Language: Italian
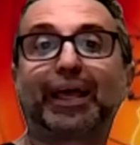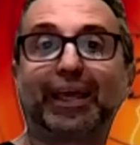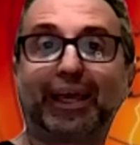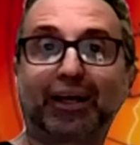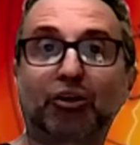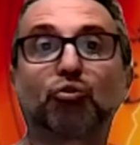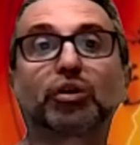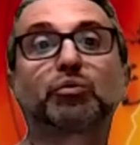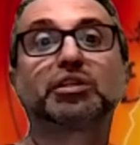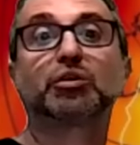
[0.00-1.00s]
e
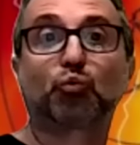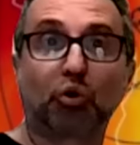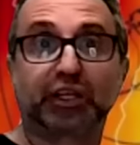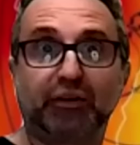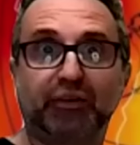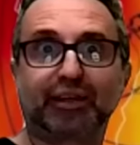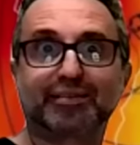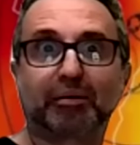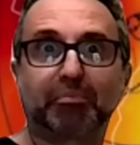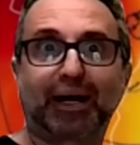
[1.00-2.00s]
ancora quindi può temere che
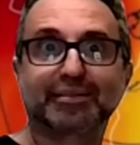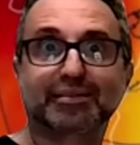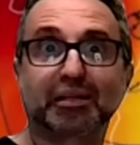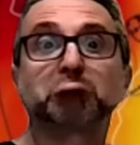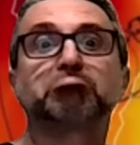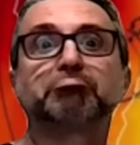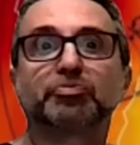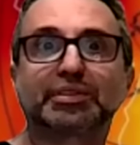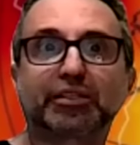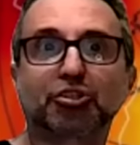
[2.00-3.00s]
si abbassa
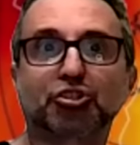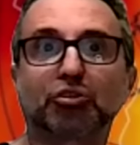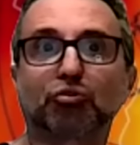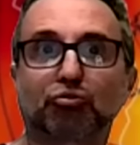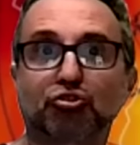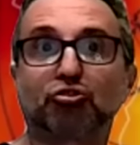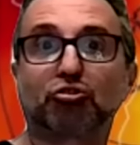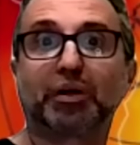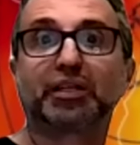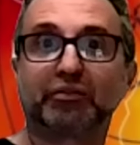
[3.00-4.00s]

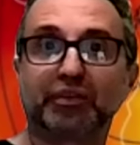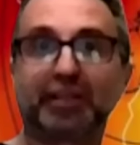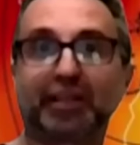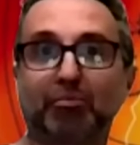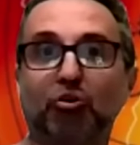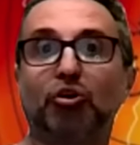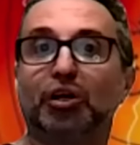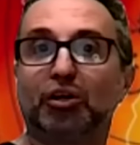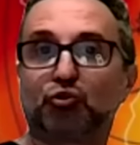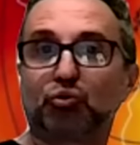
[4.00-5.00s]
700-800 metri, vedremo
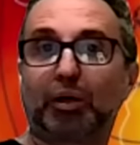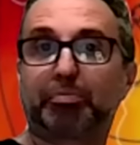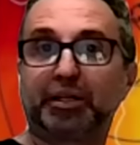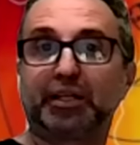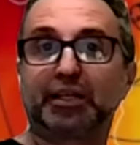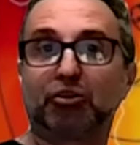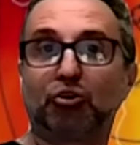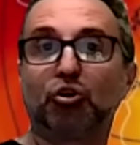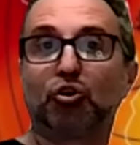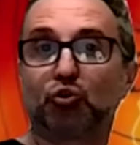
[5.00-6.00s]

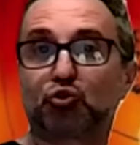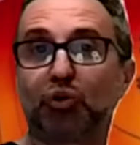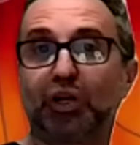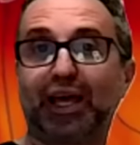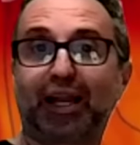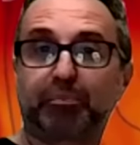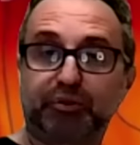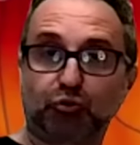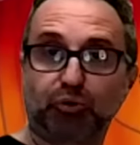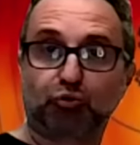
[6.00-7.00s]
sull'Appennino, sulle
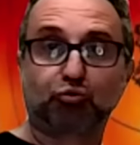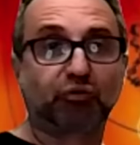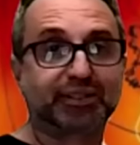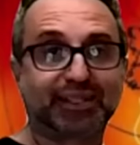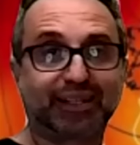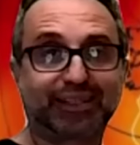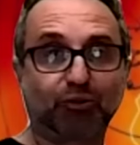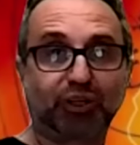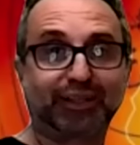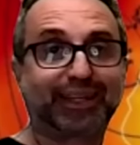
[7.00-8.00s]
Alpi, soprattutto
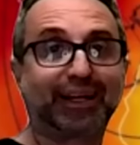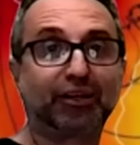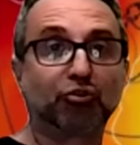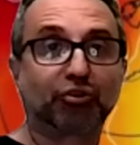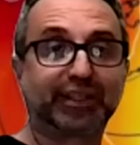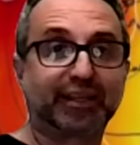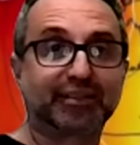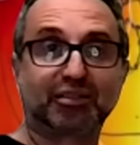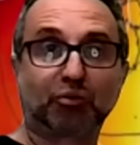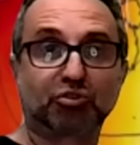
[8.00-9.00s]
versanti orientale e
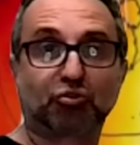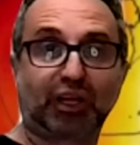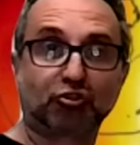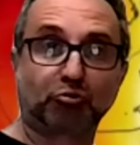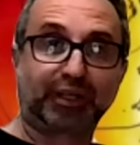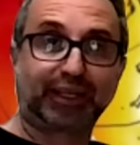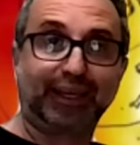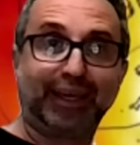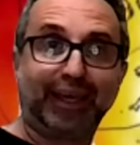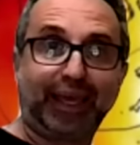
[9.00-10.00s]
nord-est, in questo caso
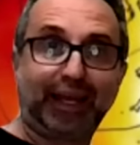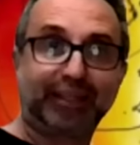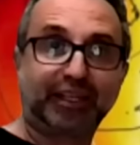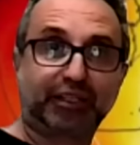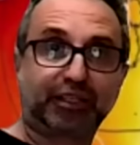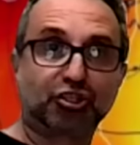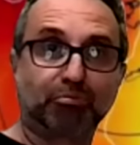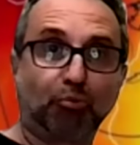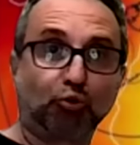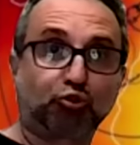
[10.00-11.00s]
perché è la
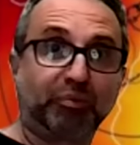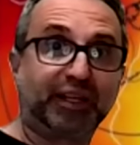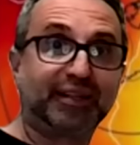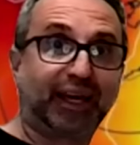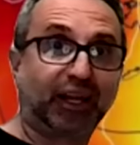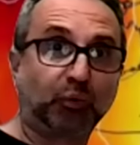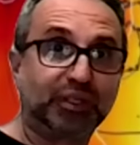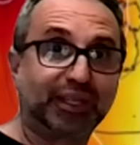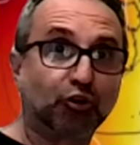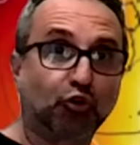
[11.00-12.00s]
direttrice molto meridiana,
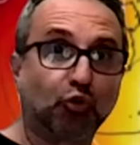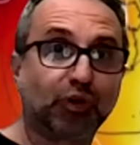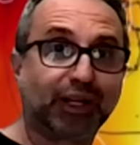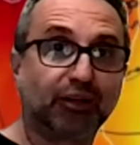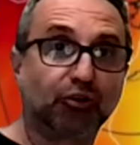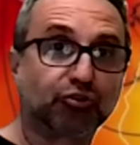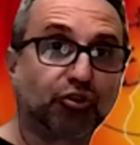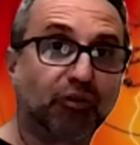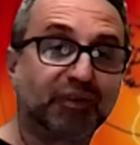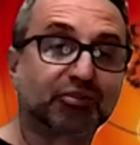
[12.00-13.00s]
quindi ancora il
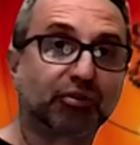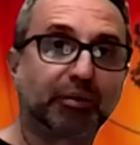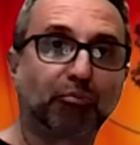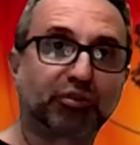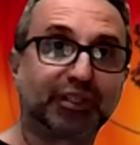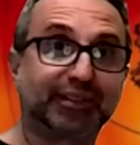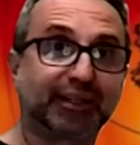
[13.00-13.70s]
nord-ovest non è molto